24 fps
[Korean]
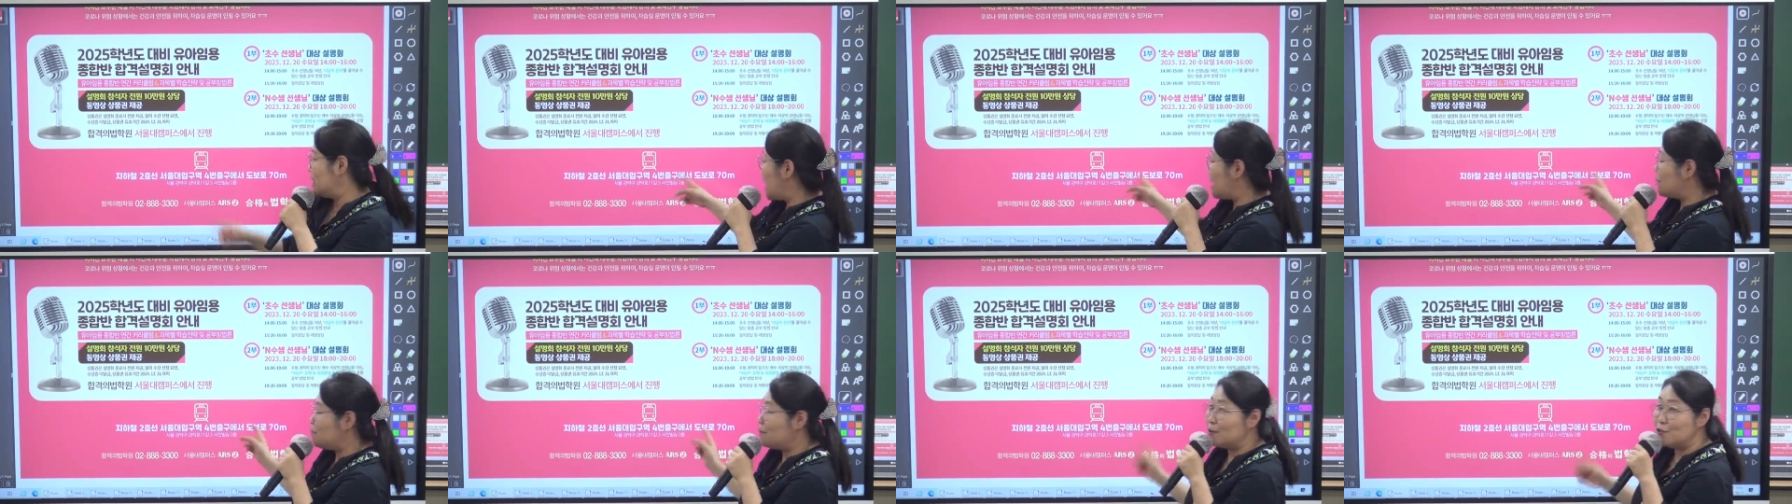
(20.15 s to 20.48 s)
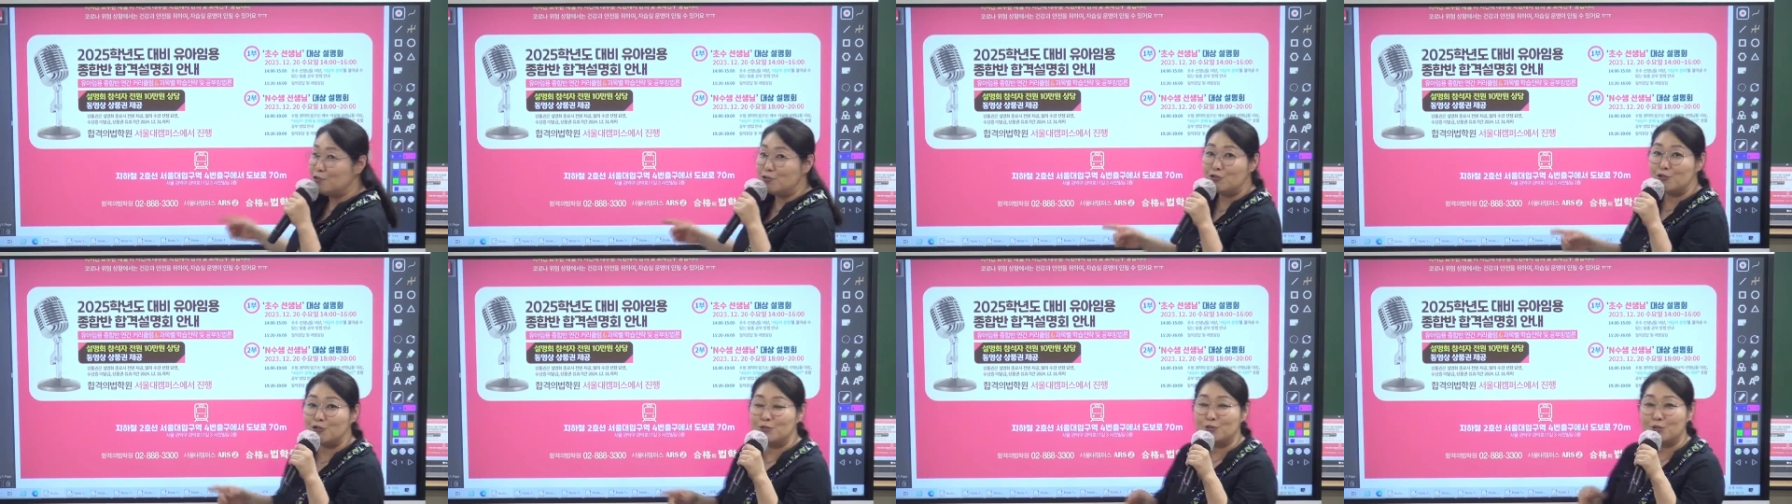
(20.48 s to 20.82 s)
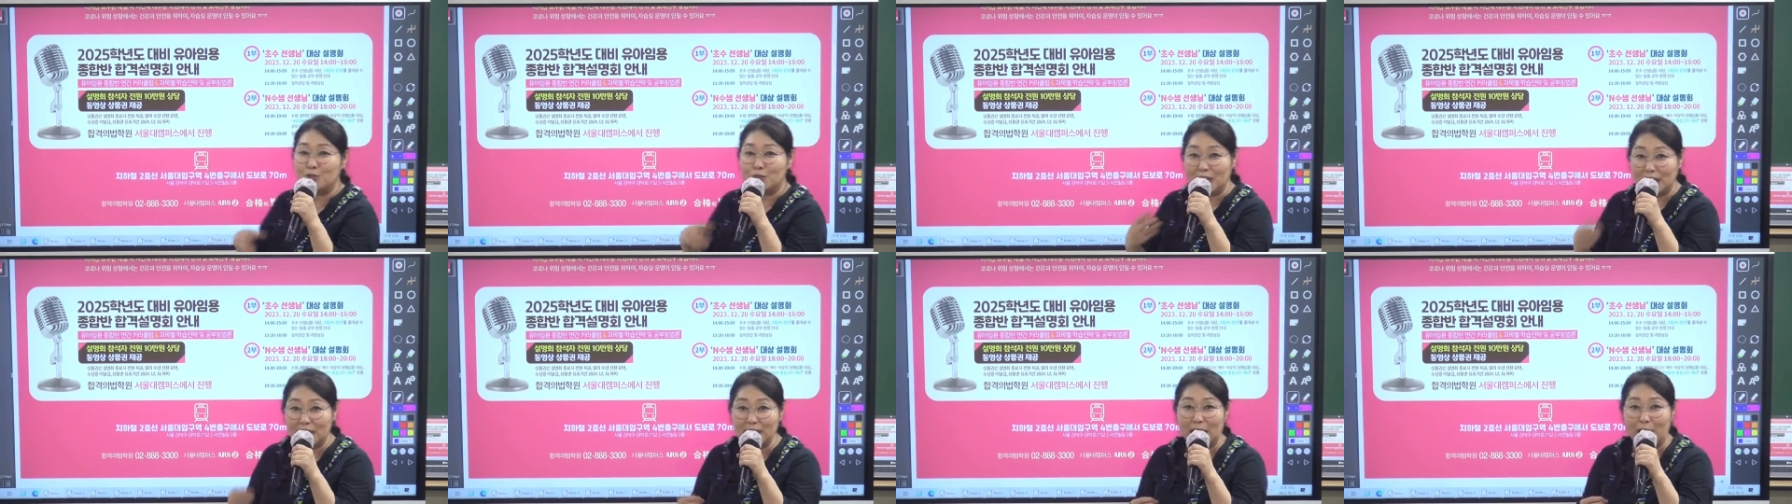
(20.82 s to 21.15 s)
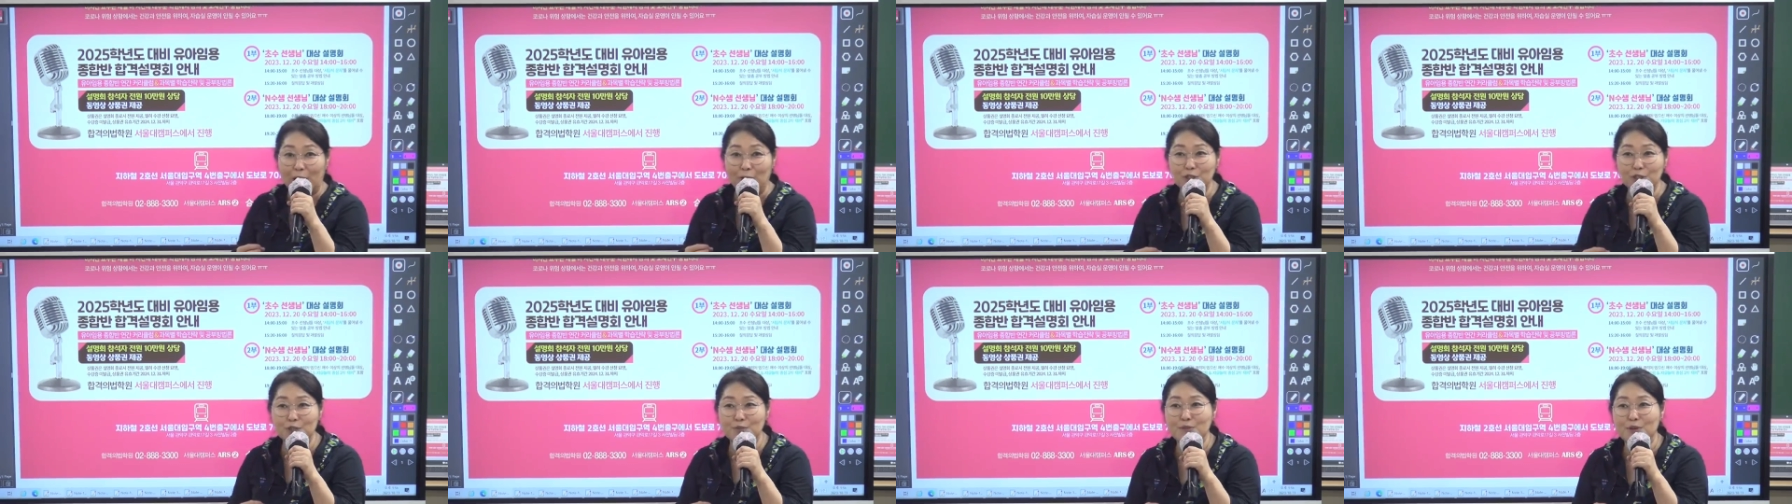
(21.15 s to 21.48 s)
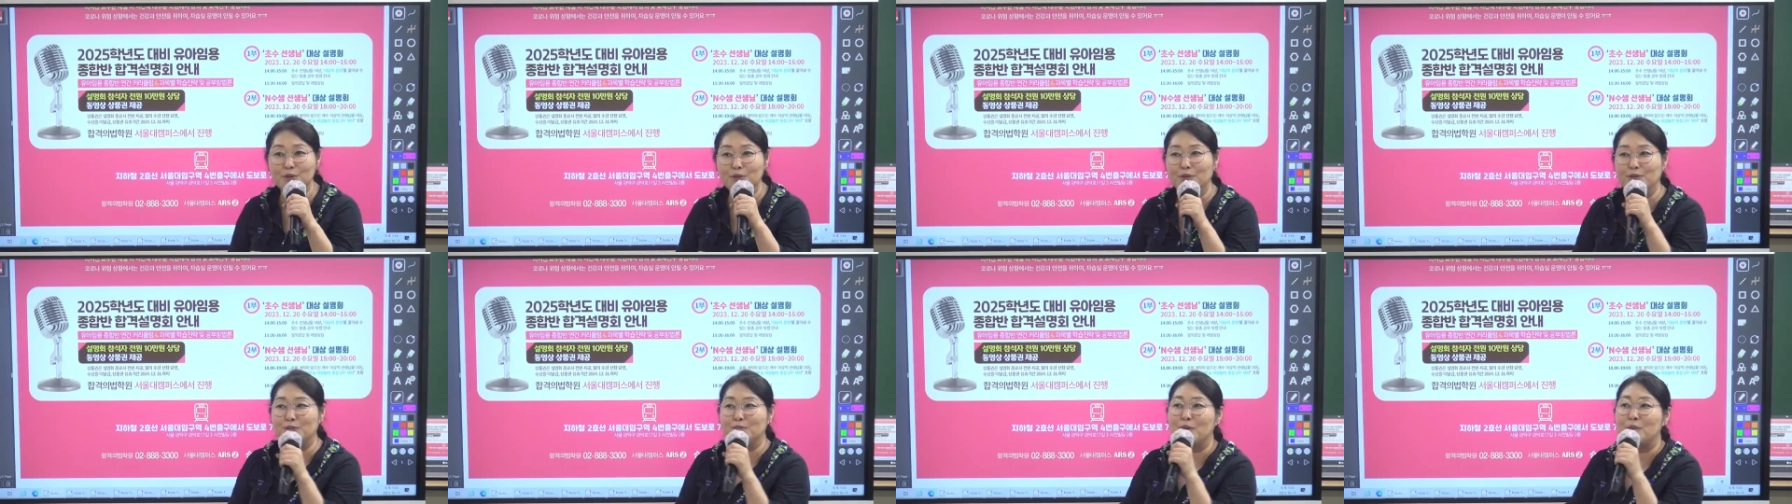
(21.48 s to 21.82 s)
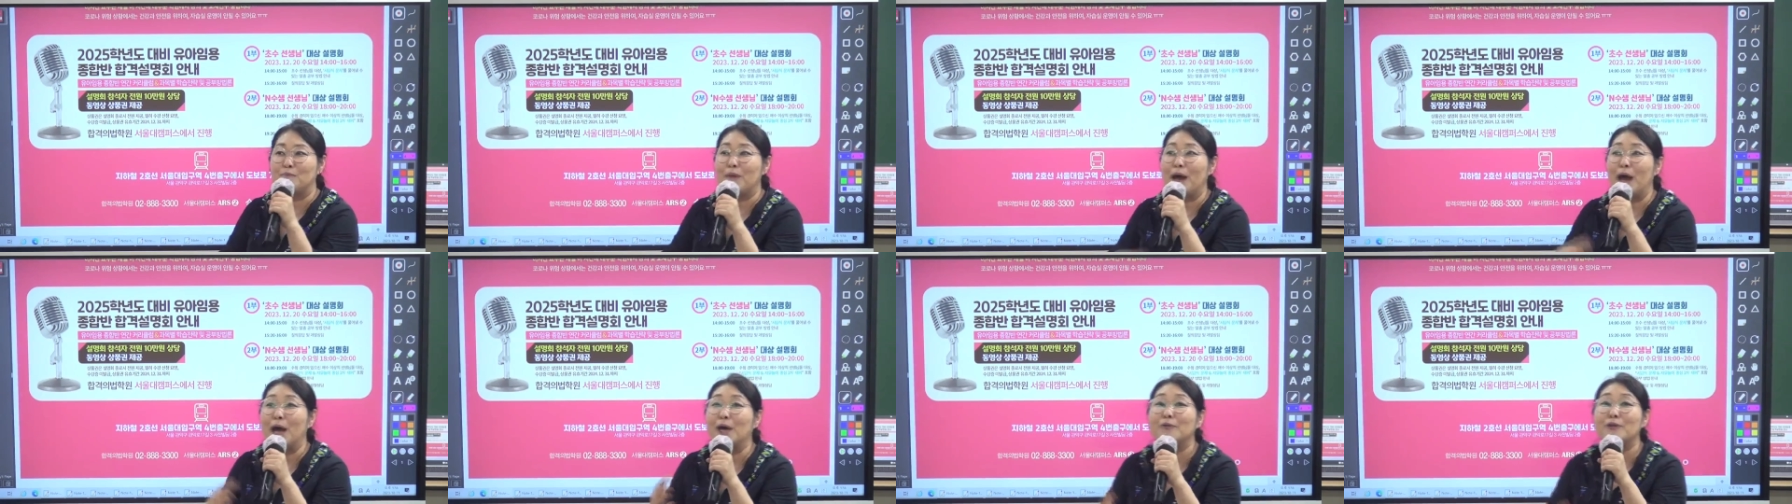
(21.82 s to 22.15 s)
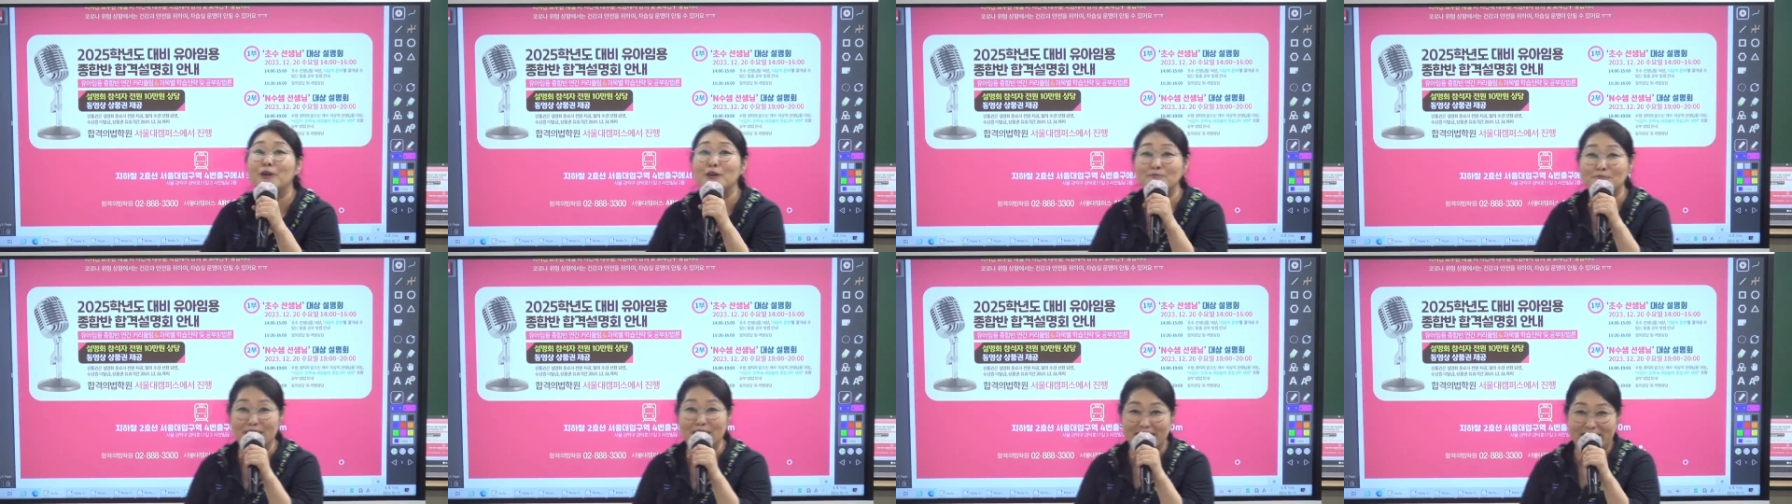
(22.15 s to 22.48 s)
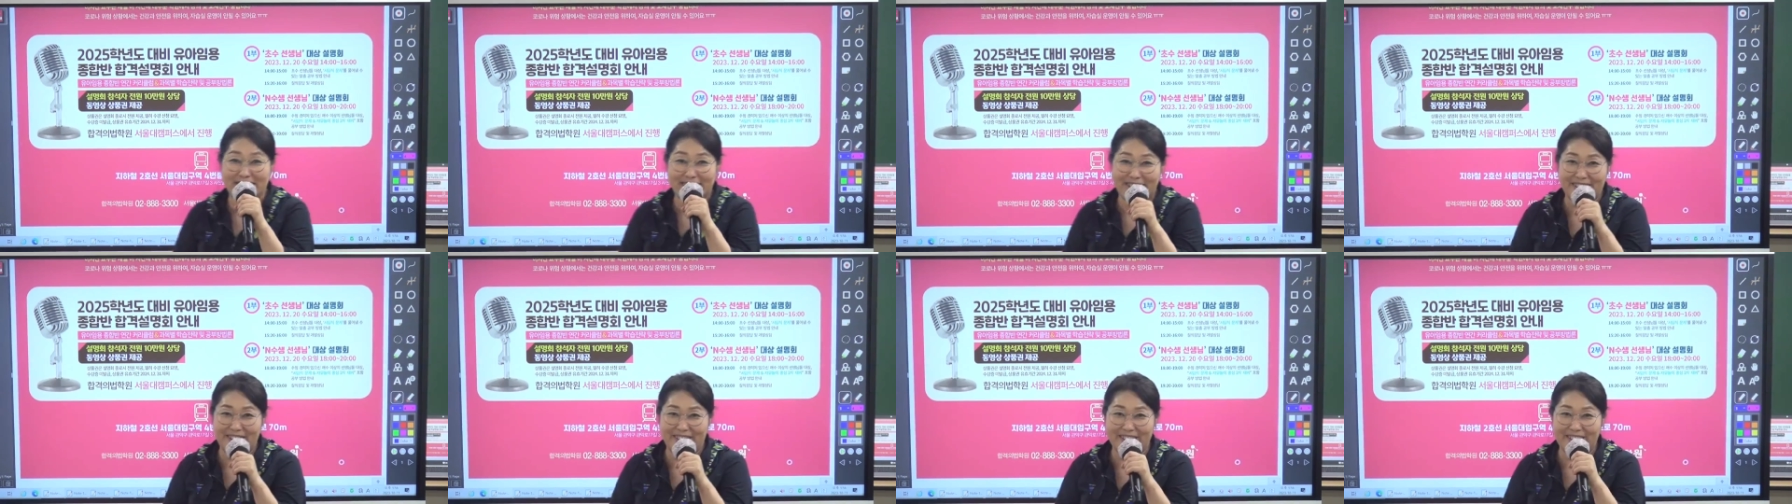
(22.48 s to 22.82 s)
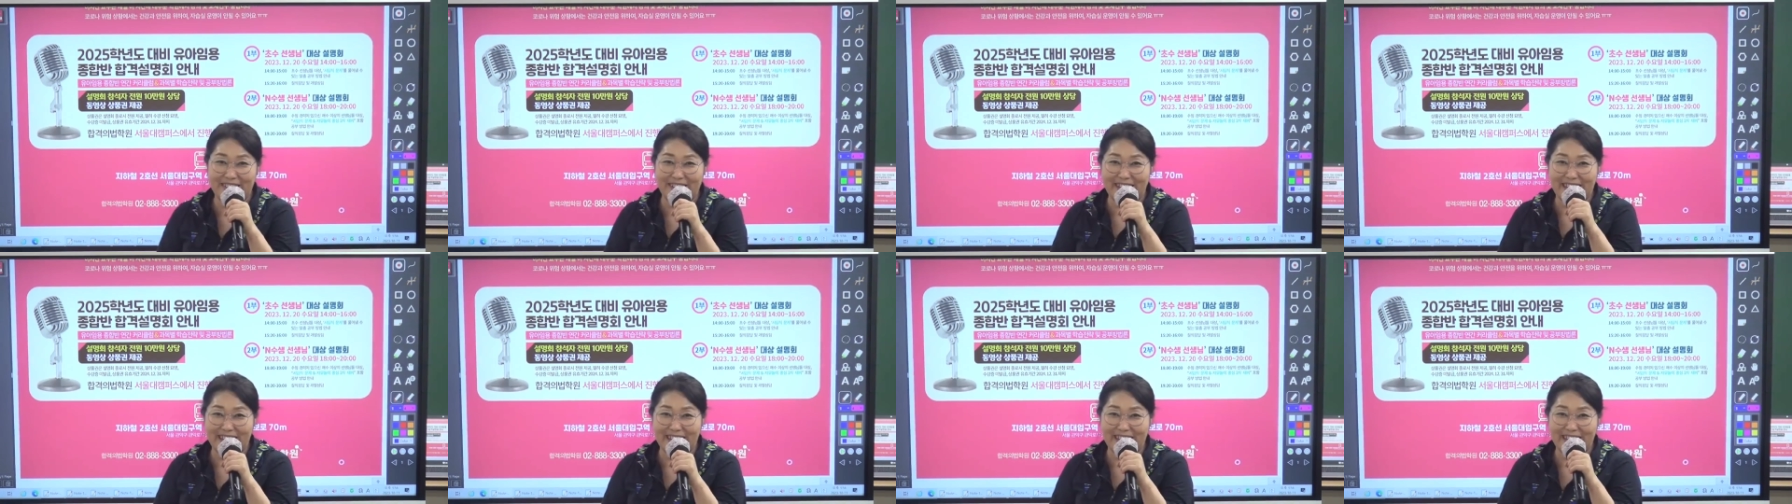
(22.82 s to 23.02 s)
4번 출구로 딱 나오시면요. 정말 바로 앞에 있어요.